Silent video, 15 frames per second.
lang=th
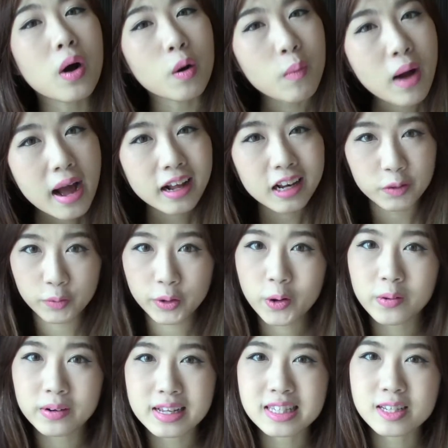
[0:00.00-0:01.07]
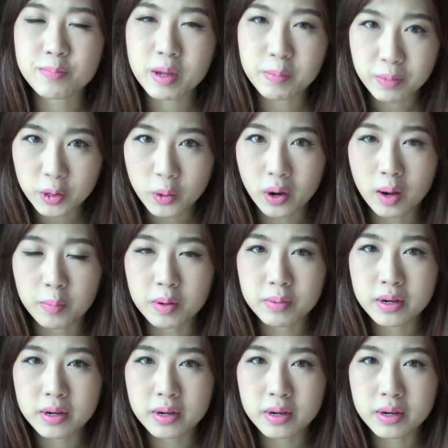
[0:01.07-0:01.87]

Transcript: วังว่าคลิปวิดีโอนี้จะเป็นประโยชน์กับ